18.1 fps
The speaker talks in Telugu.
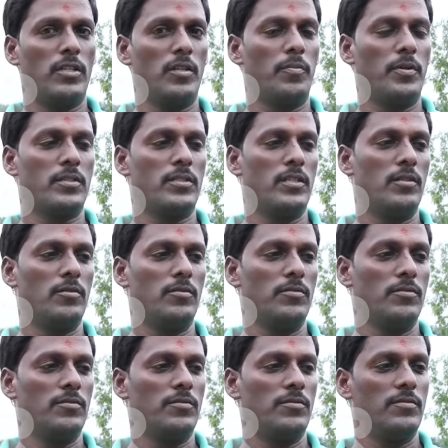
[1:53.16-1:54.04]
వంద పర్సెంట్
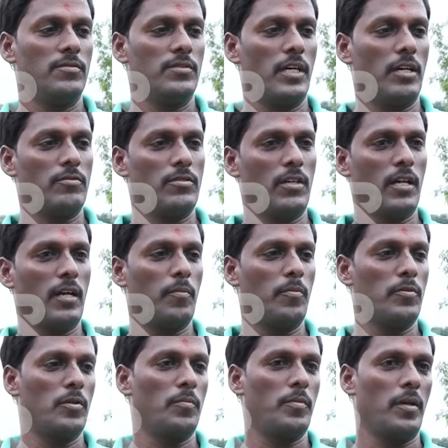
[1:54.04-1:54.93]
దైవ
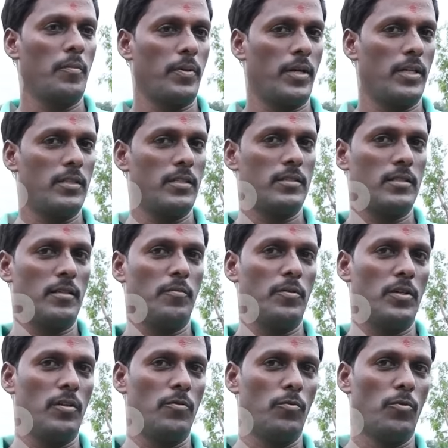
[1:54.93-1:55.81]
సంకల్పంతో మనం ప్రయత్నిస్తామో
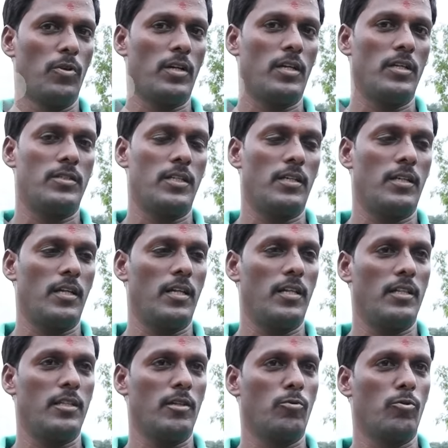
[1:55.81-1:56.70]
ఈ ఊరికి చెట్టు
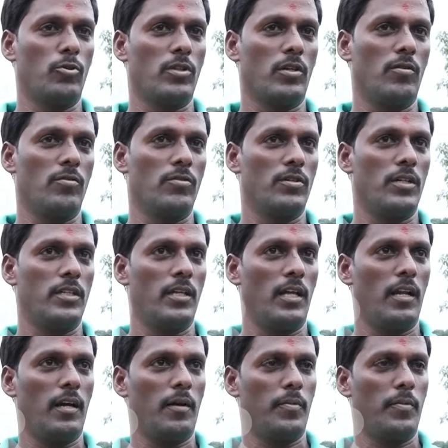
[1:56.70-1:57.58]
ఏదైతే గుర్తుగా ఉందో అది ఎలా